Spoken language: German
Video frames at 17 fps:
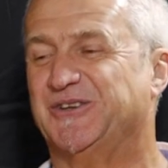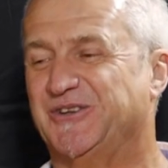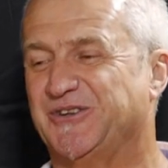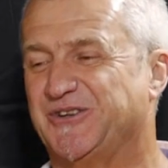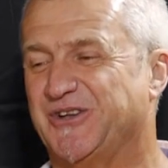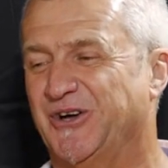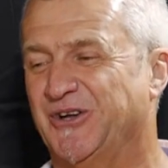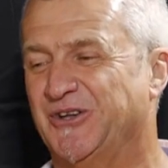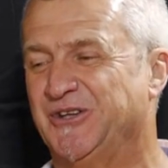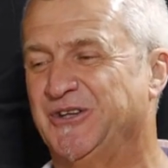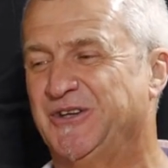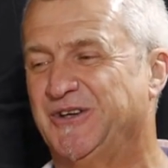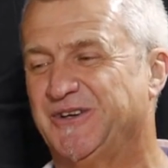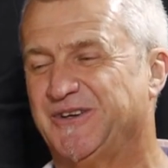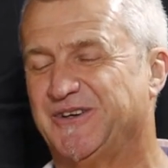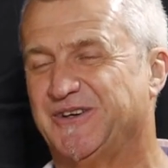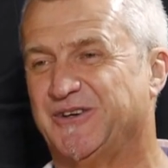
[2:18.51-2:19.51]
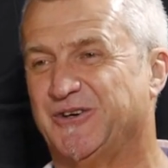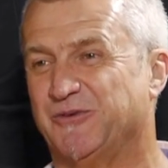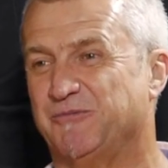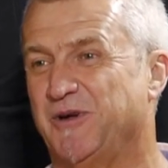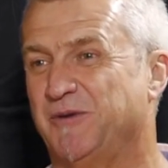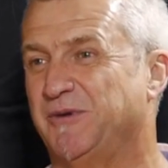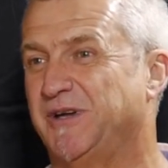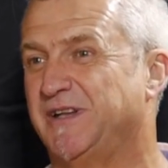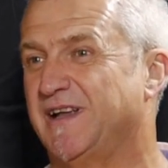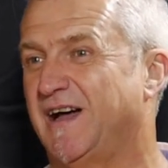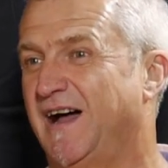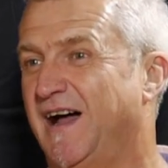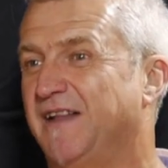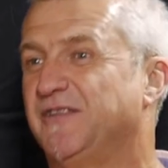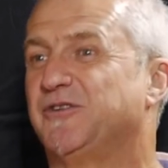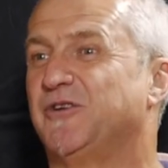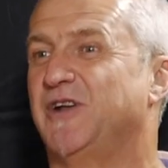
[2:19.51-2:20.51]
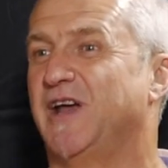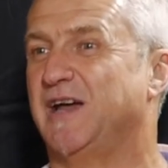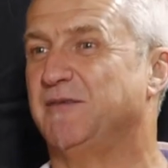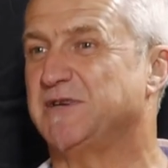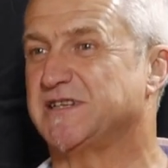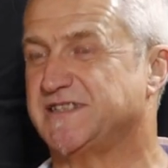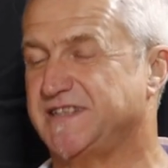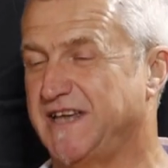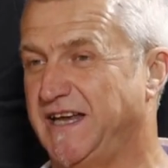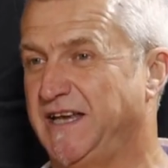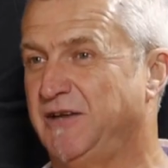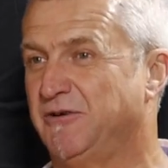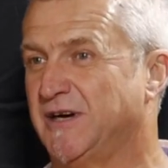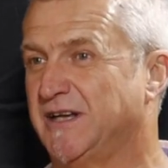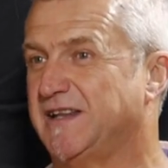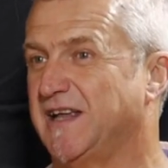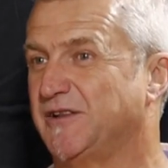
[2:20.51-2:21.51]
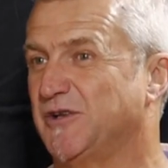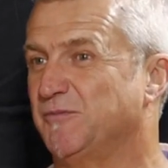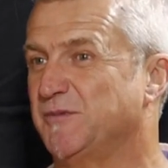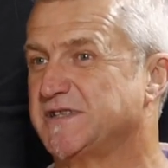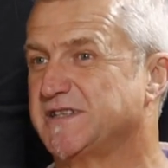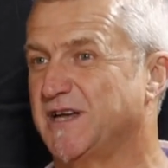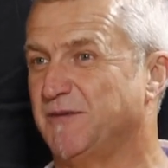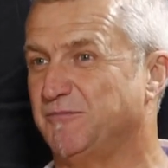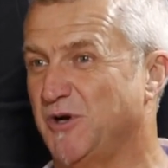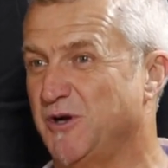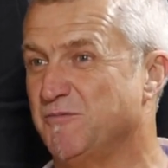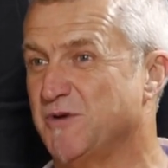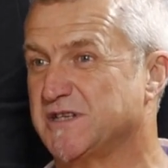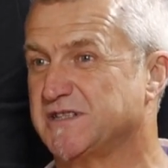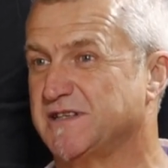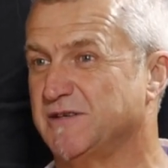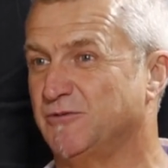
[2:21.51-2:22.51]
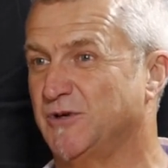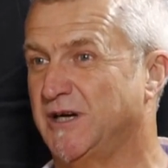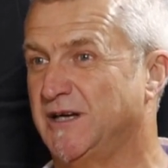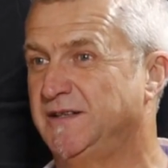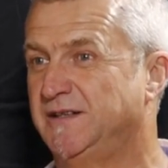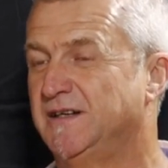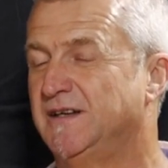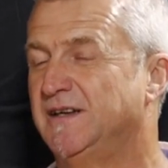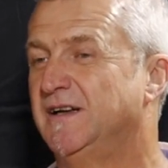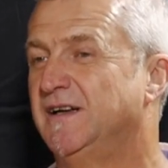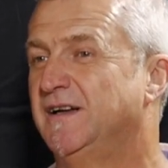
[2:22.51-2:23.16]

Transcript: Und dann habe ich mal der Anton Eibel Senior, der damals Kapellmeister war,